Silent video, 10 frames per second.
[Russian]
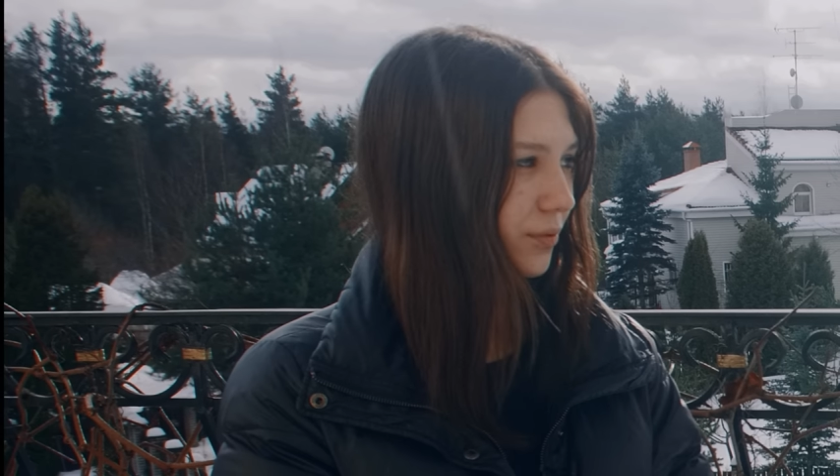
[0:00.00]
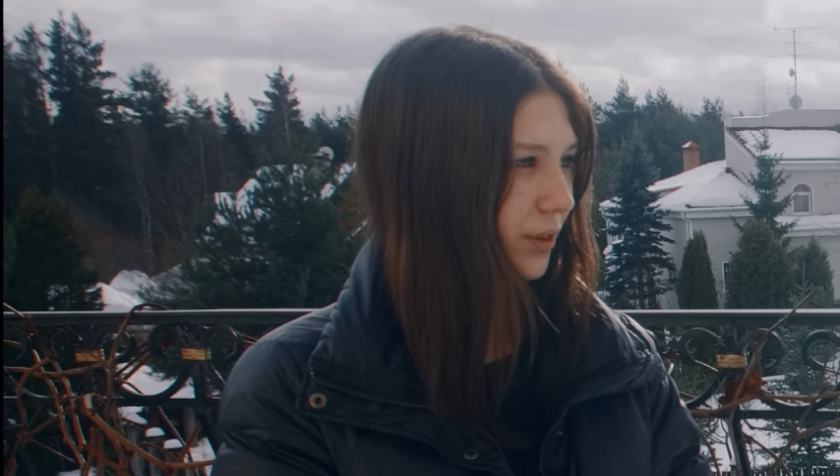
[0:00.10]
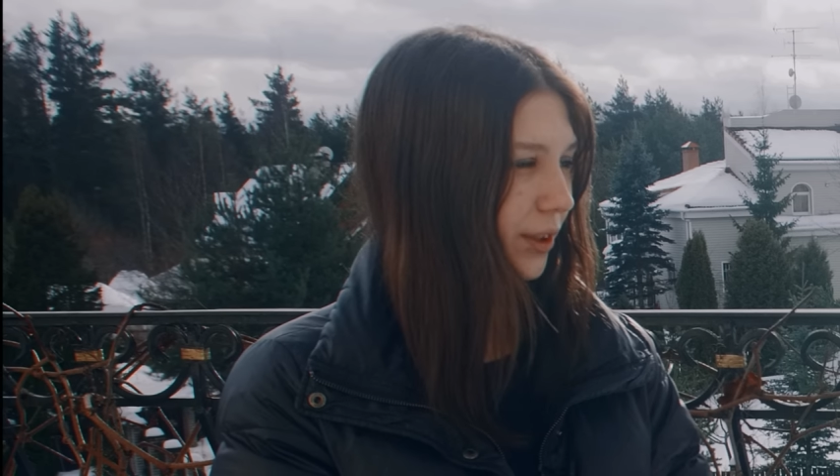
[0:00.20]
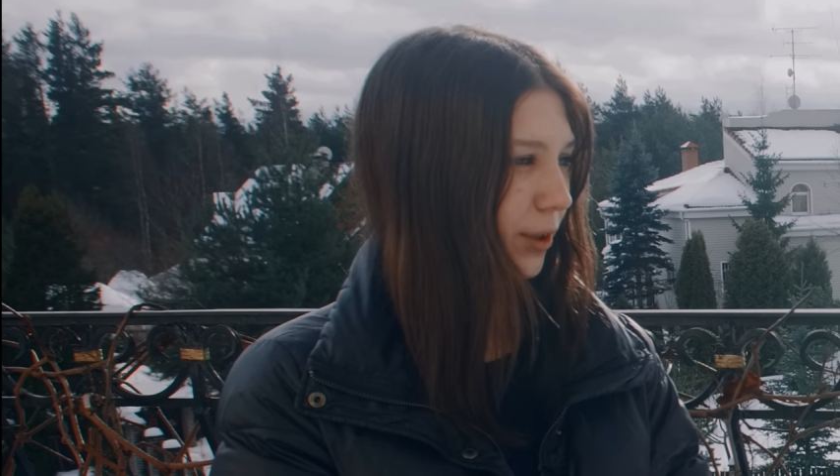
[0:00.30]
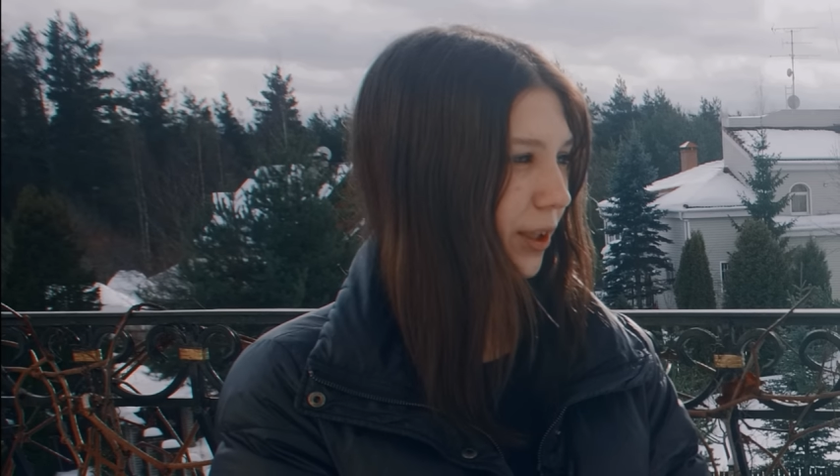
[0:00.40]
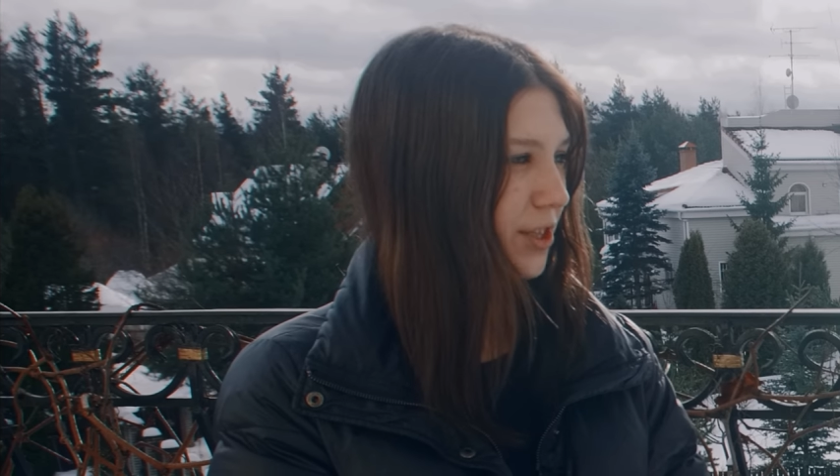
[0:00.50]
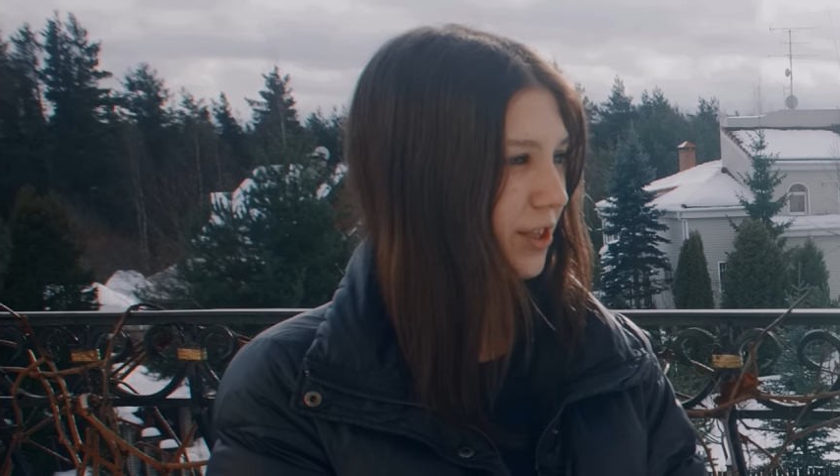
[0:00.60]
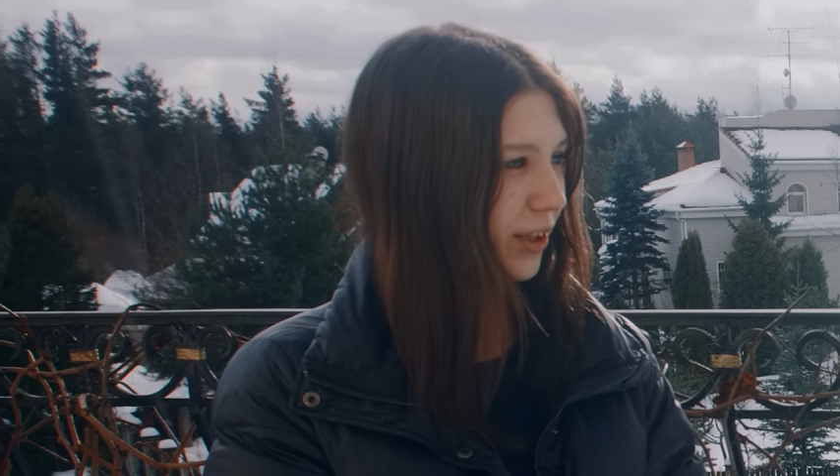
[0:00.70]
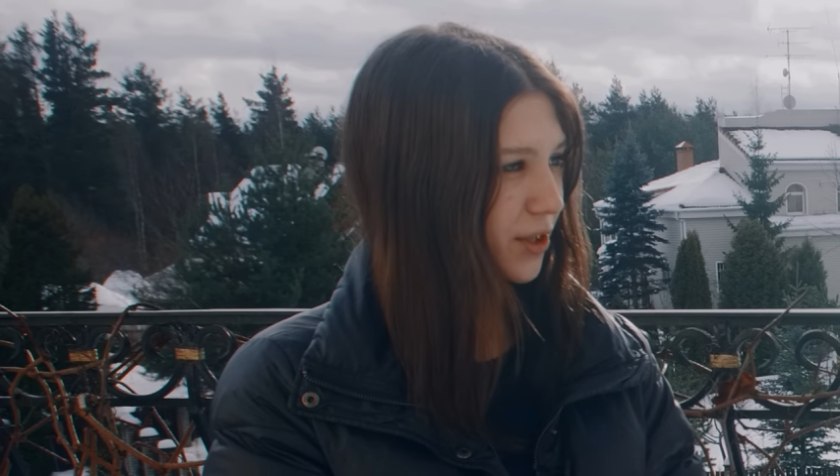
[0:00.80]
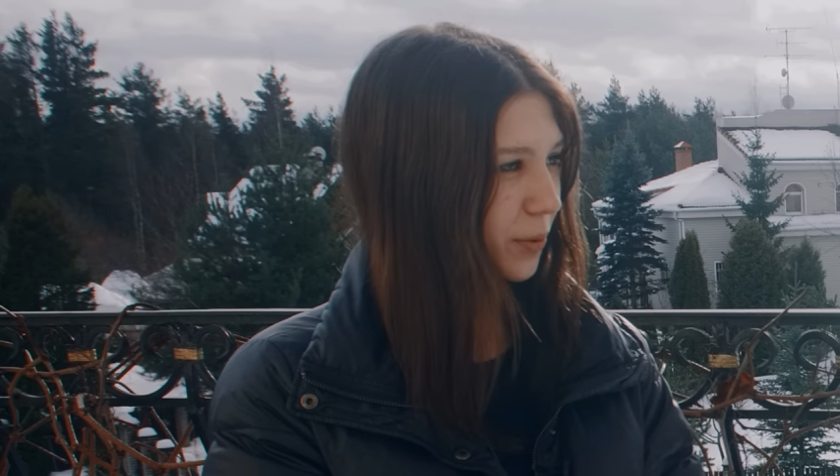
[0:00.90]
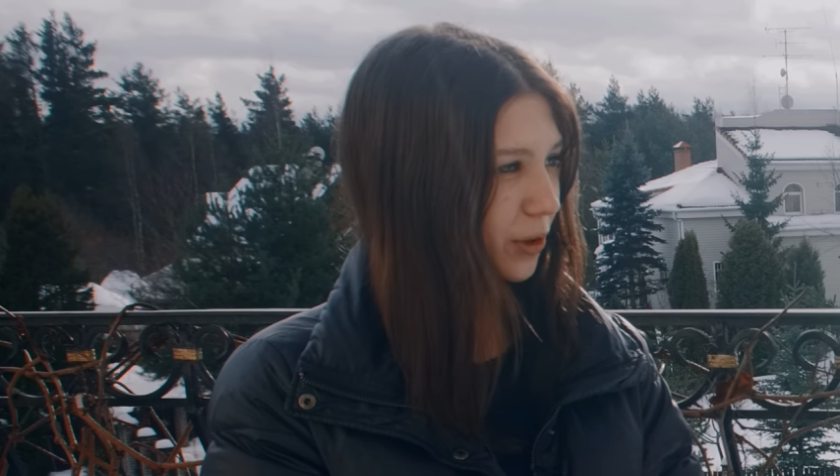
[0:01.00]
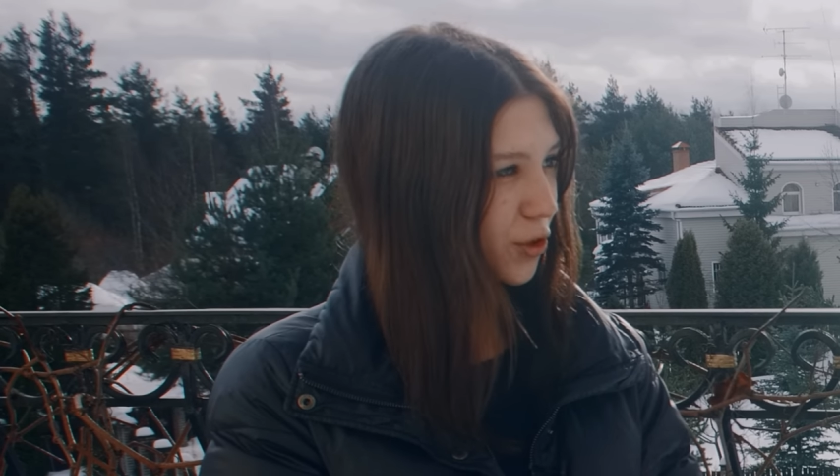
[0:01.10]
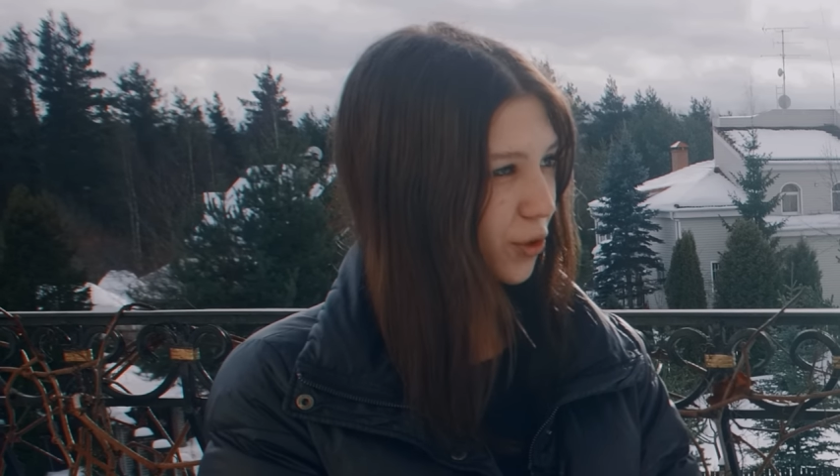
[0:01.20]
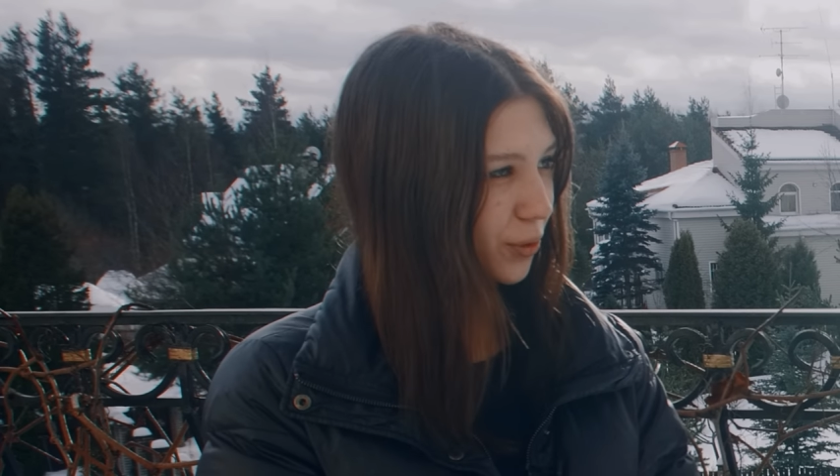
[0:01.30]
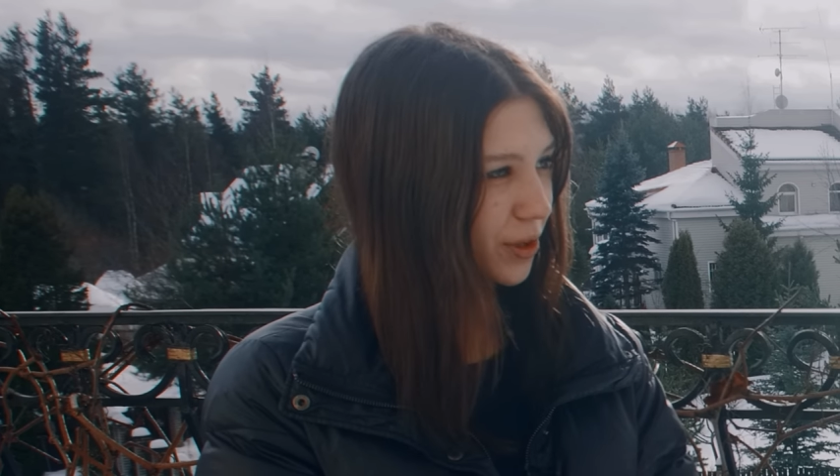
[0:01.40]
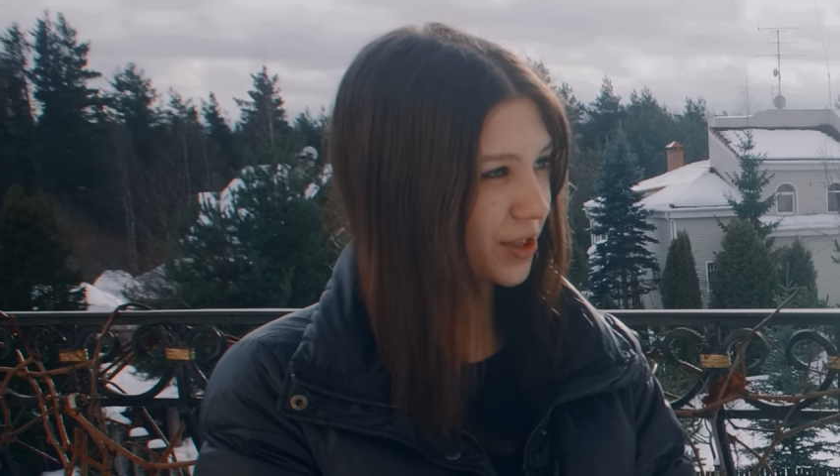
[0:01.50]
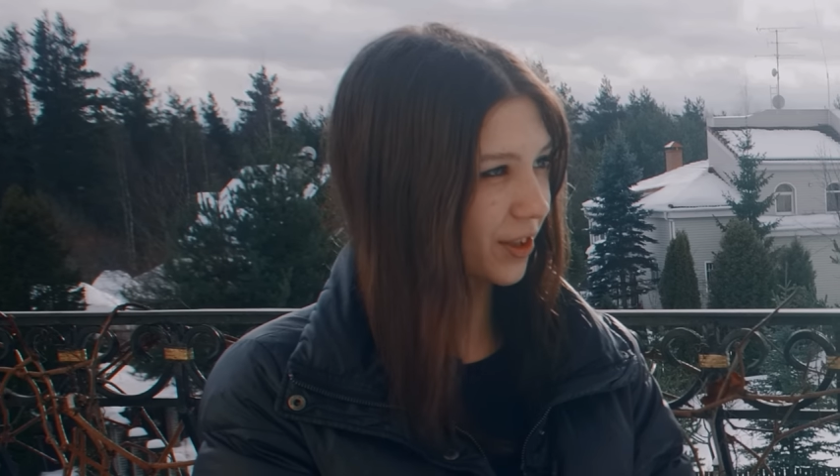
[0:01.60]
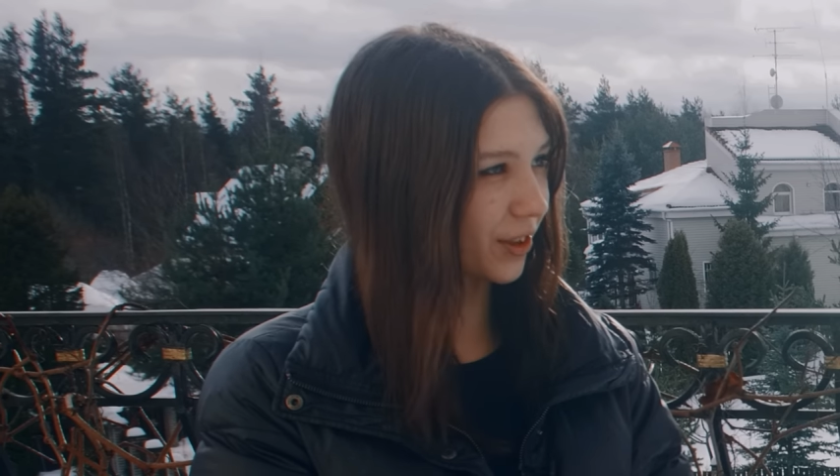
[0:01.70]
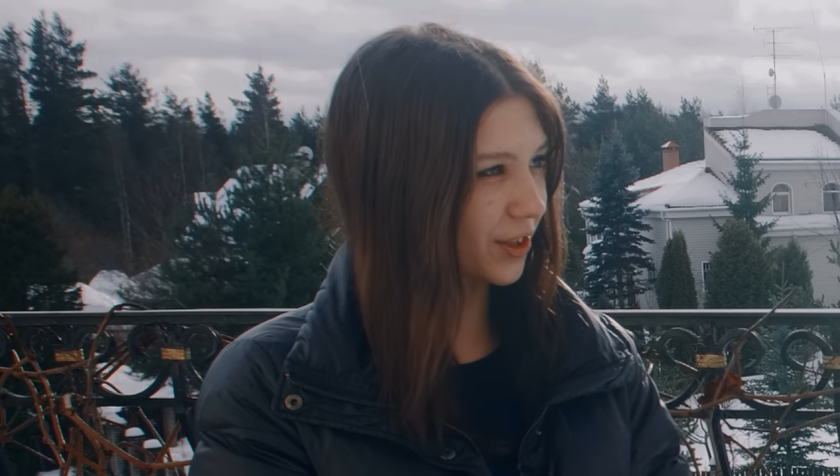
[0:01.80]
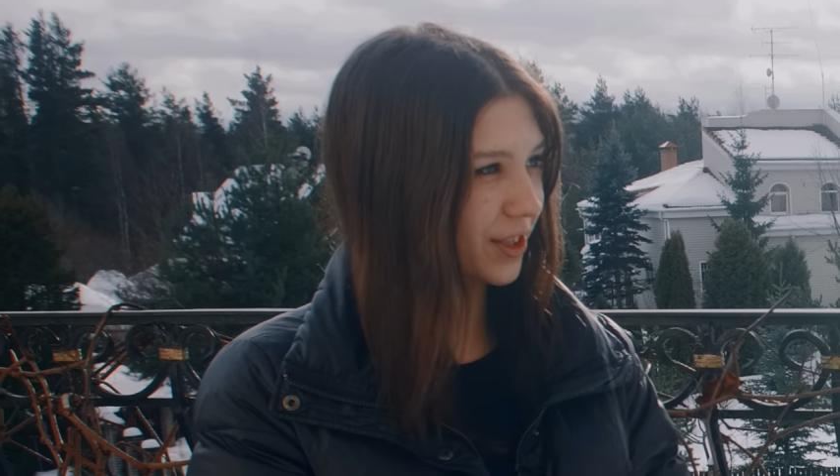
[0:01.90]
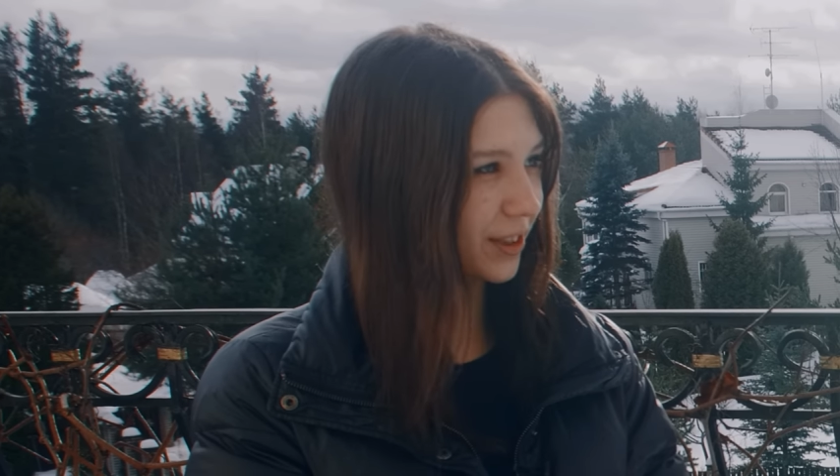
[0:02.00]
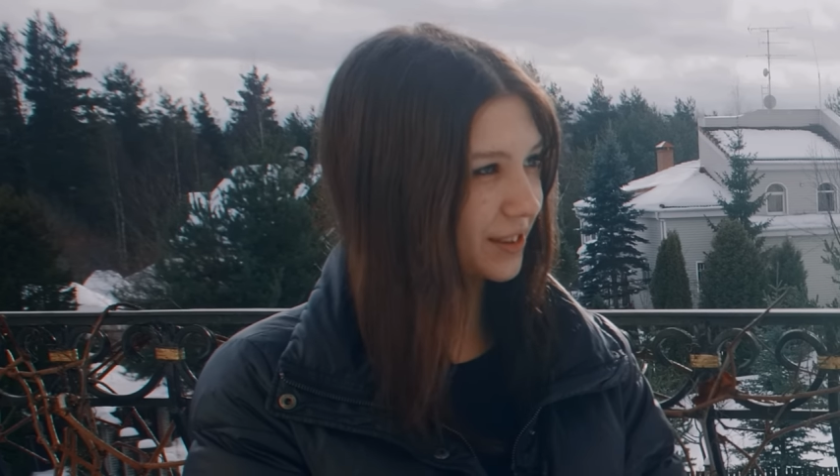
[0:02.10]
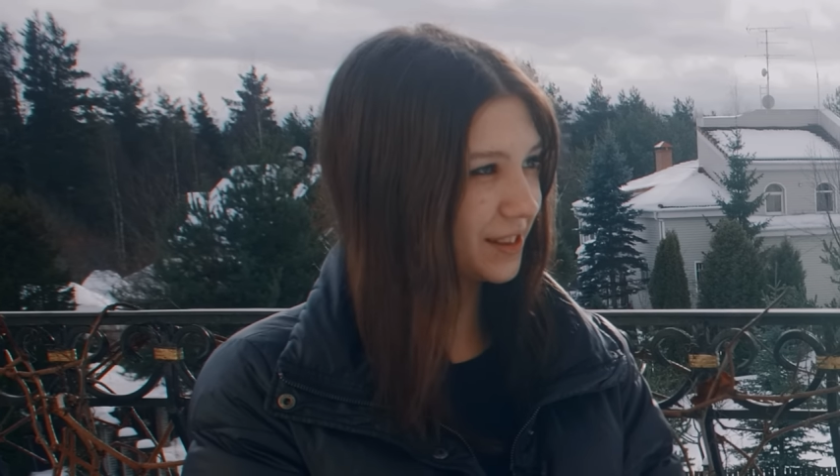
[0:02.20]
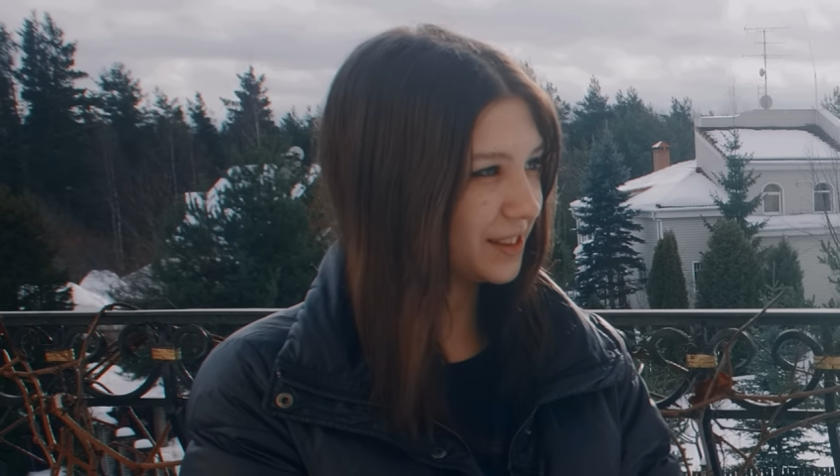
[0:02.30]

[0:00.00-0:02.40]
это так один Теперь раз было, что вот эти голоса?